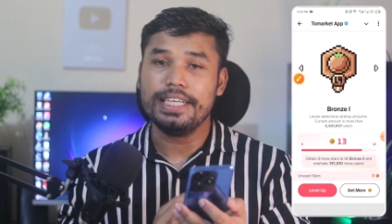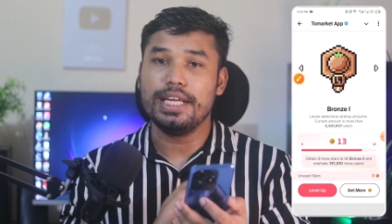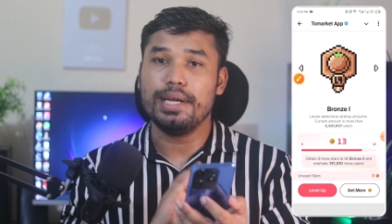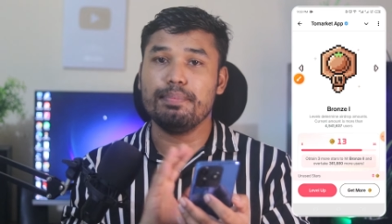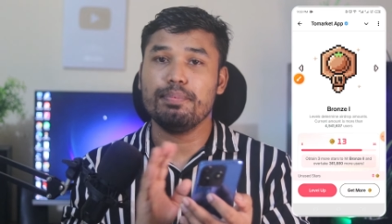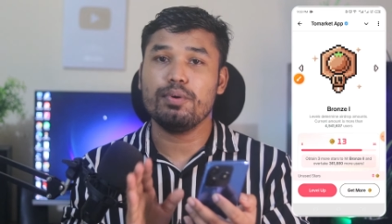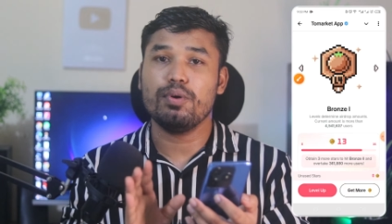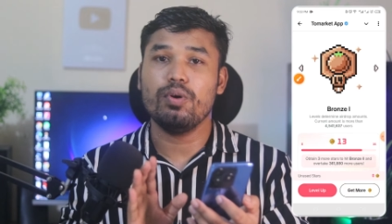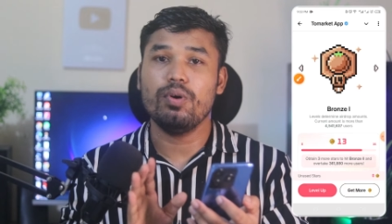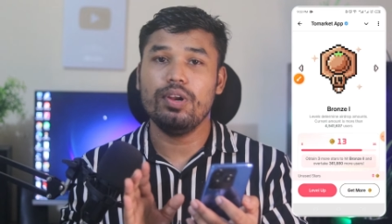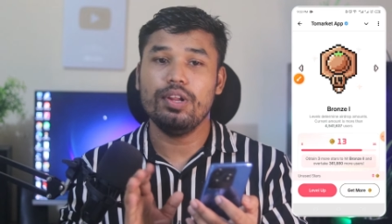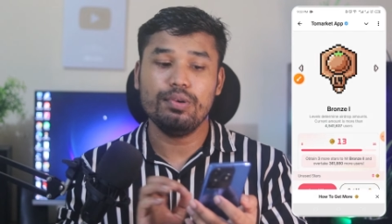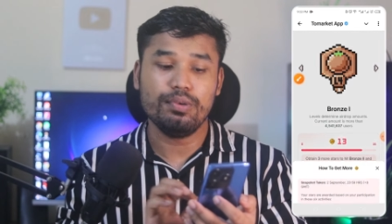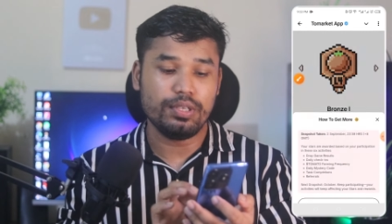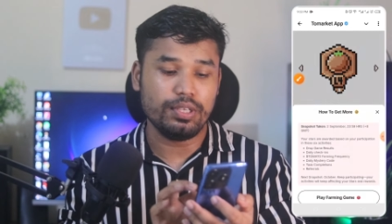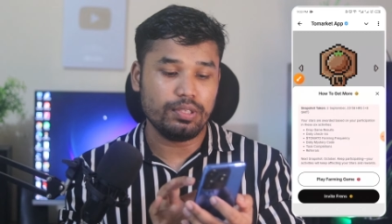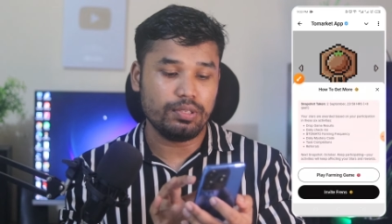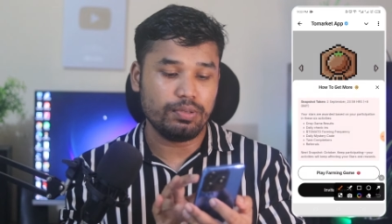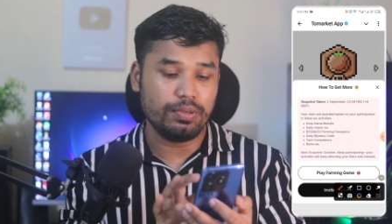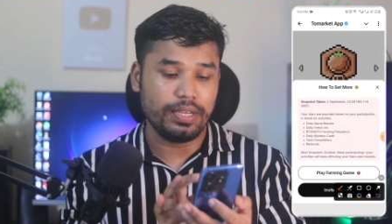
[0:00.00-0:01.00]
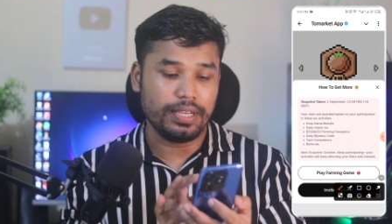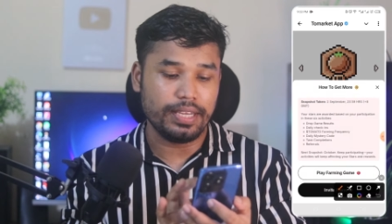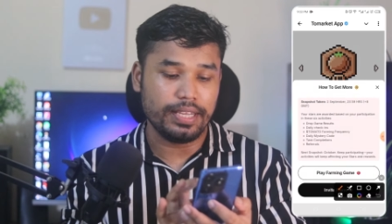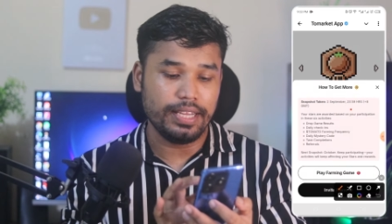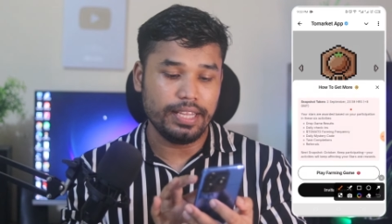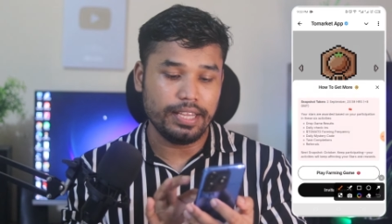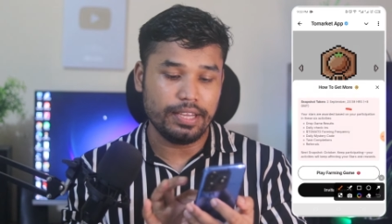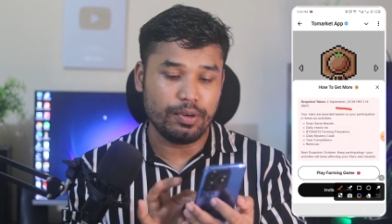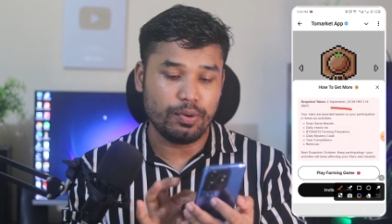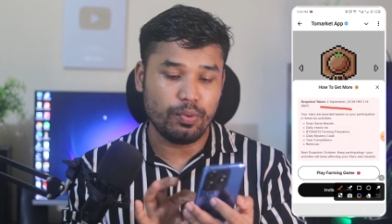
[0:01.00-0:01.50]
ট্যাপ করলেও কিন্তু
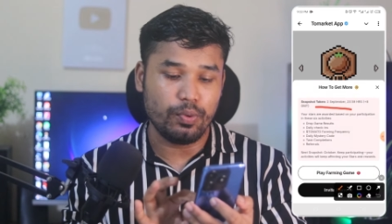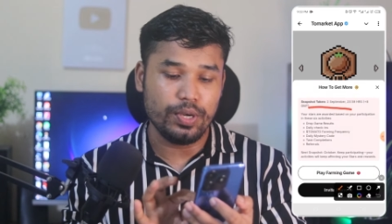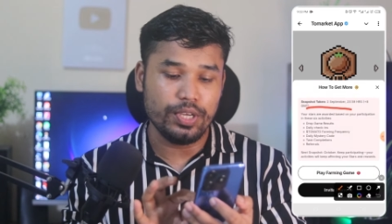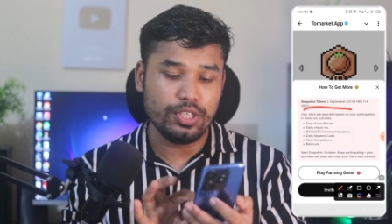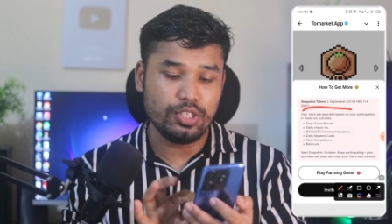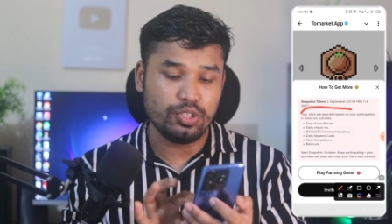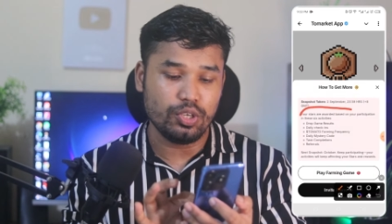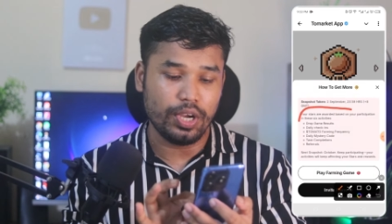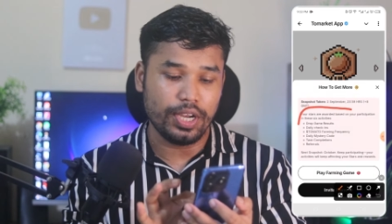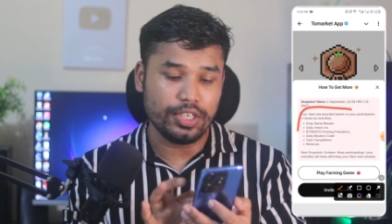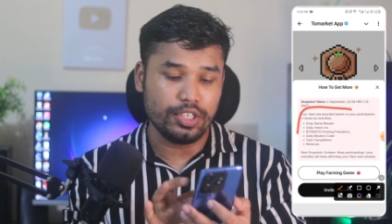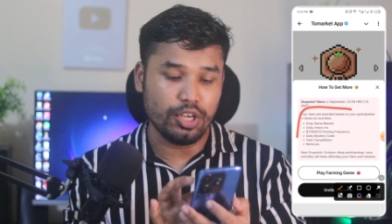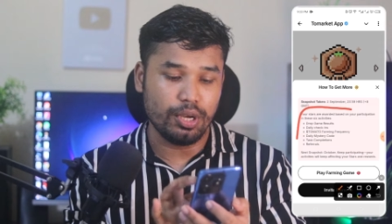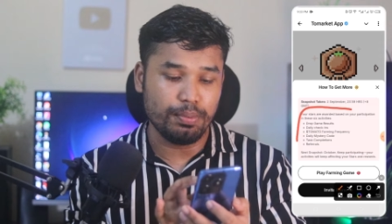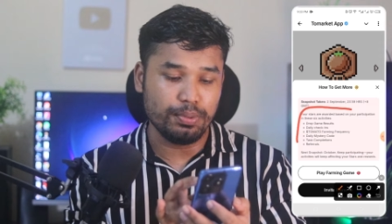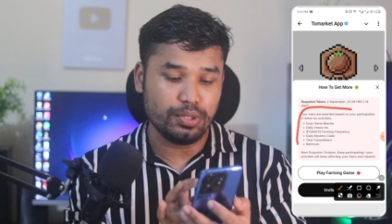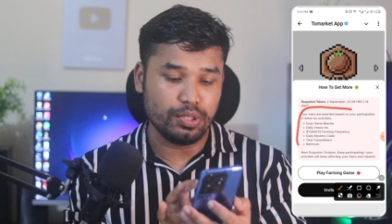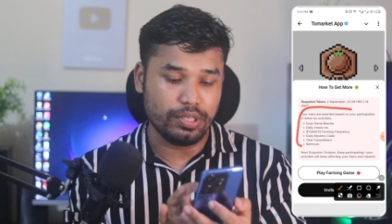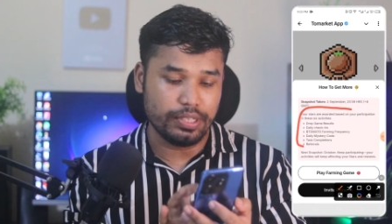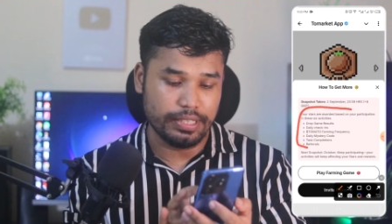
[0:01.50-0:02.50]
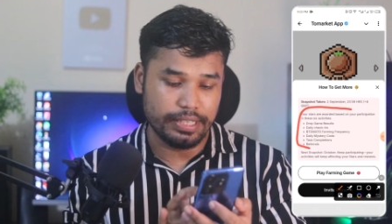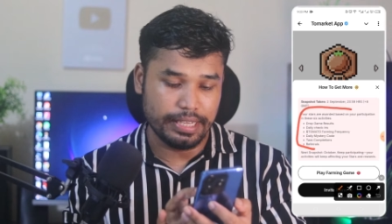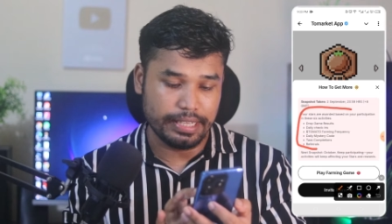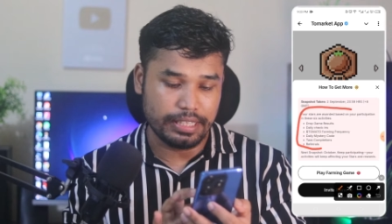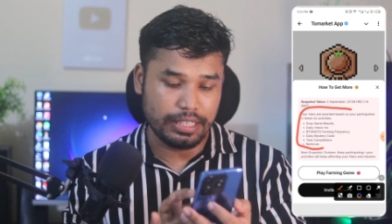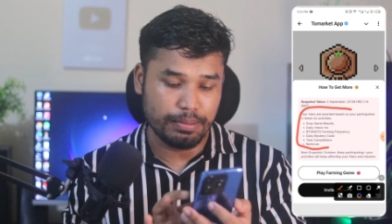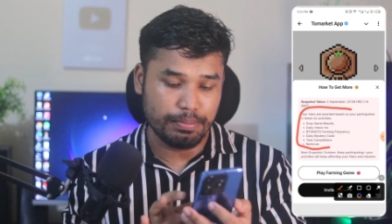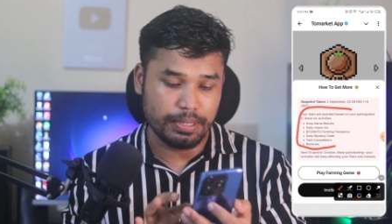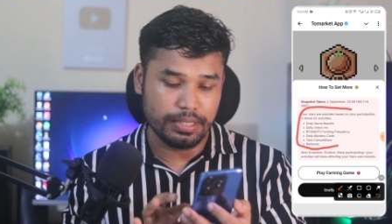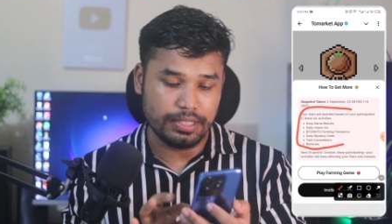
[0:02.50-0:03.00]
এখানে ওই ছয়টা অপশনই
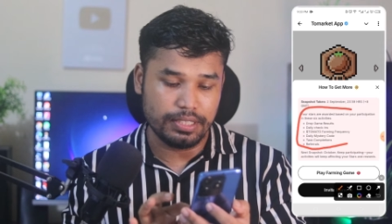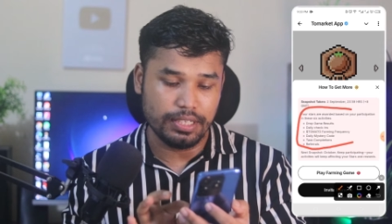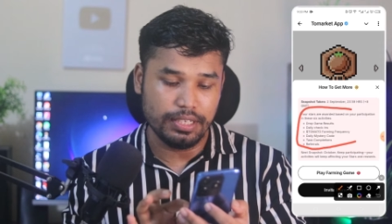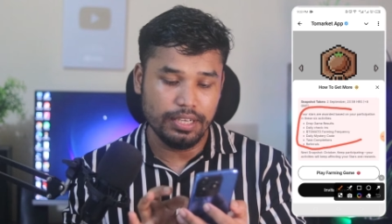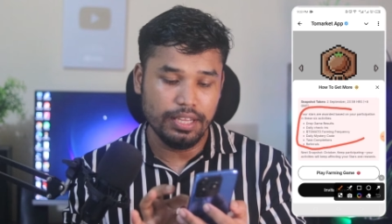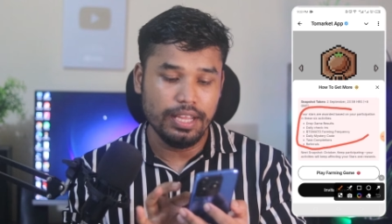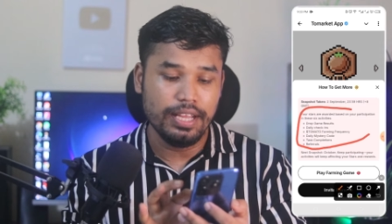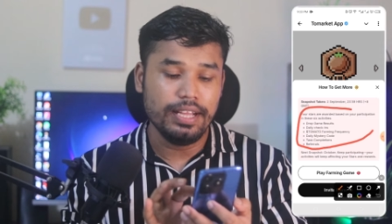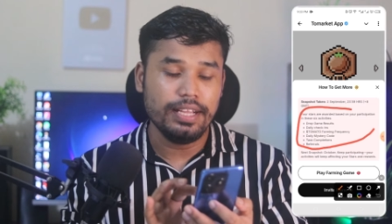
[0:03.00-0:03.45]
দেখতে পাচ্ছেন